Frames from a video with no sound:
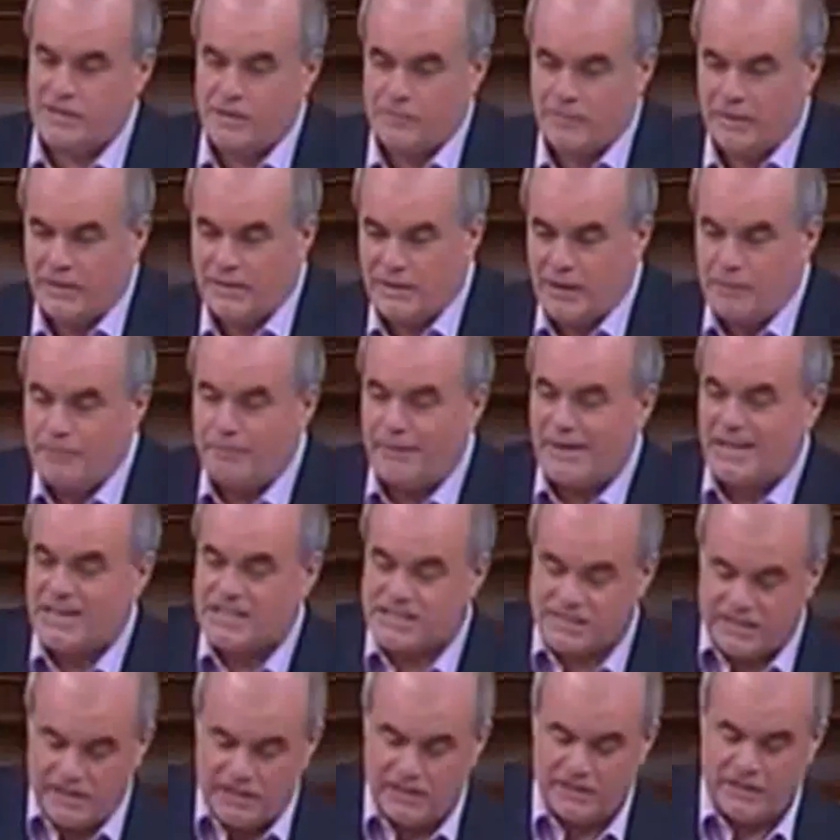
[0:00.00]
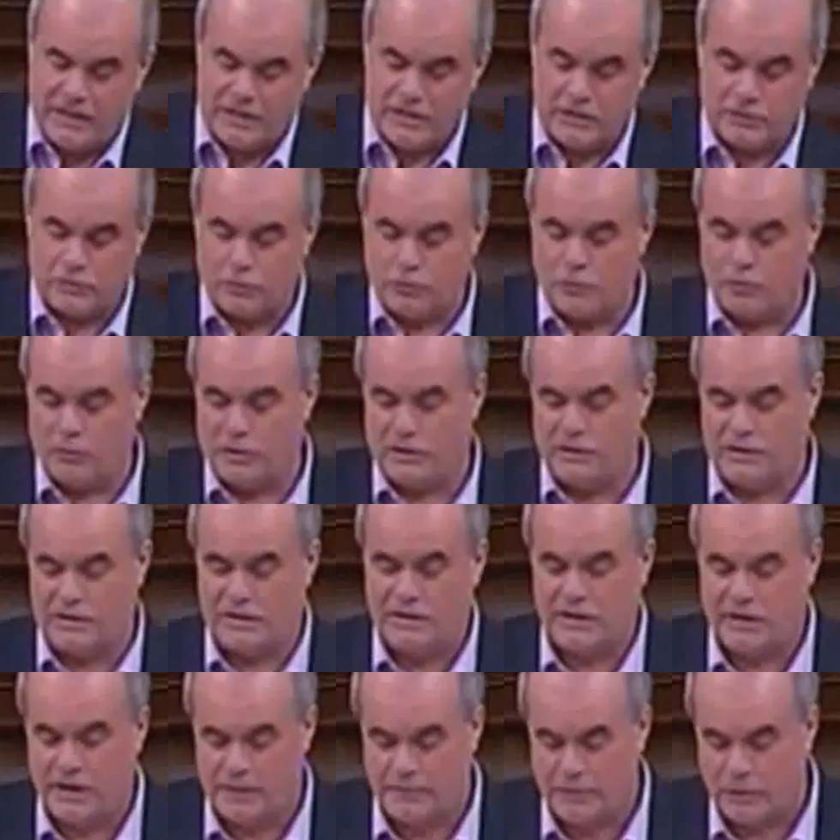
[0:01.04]
precisamente prescinda de todo
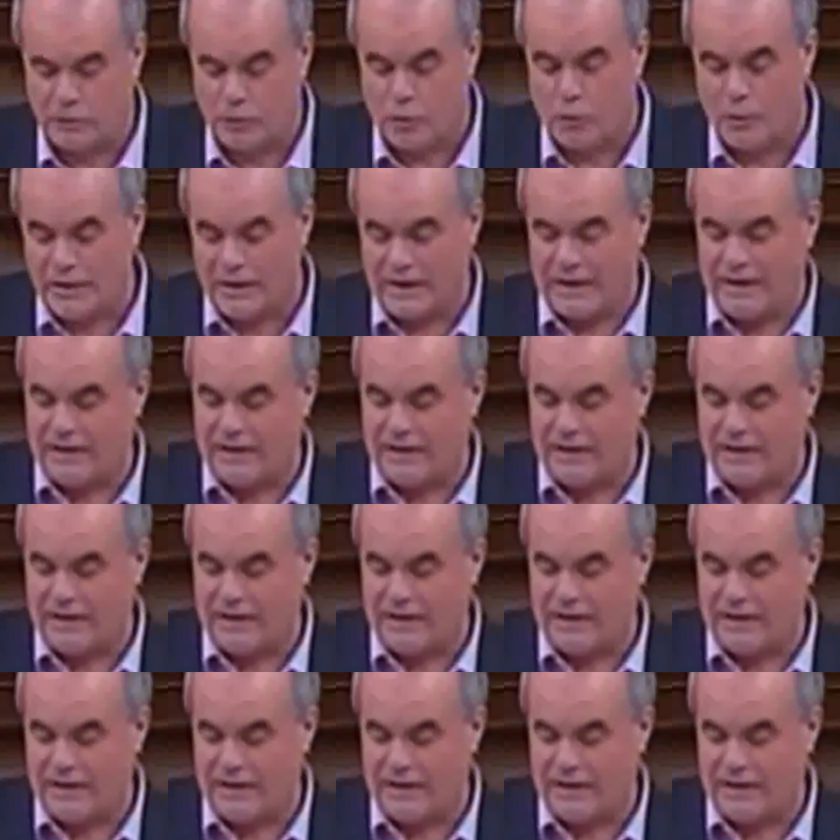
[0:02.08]
lo que tiene que ver